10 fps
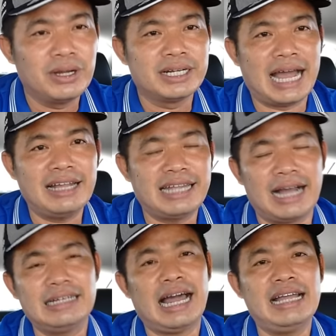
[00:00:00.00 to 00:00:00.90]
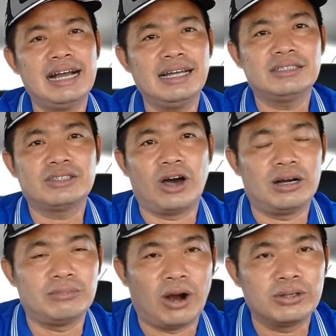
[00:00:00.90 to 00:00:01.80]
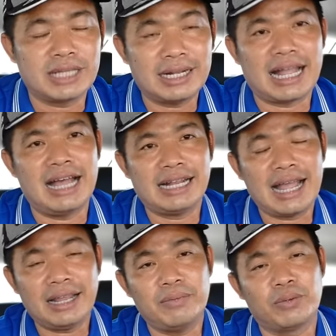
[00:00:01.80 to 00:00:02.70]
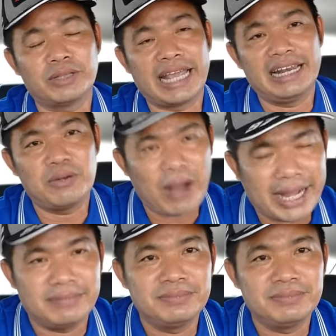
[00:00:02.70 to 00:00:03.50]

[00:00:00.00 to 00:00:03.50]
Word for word: đã nhận lại hết toàn bộ tất cả các cái vụ tiền liên quan